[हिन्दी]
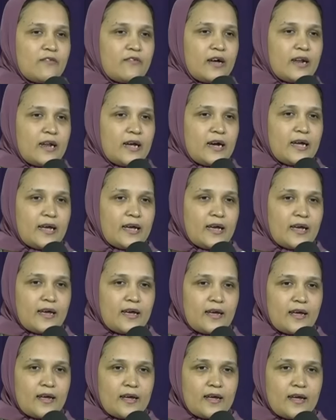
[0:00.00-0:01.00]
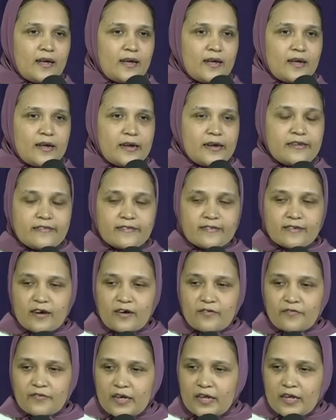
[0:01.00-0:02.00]
वाला है
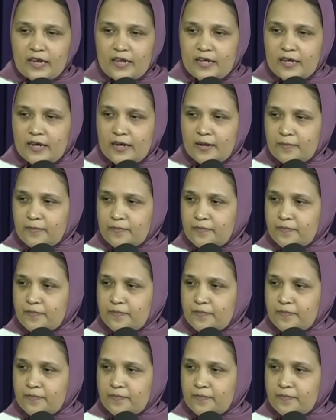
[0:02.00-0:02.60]
इंसाफ के लिए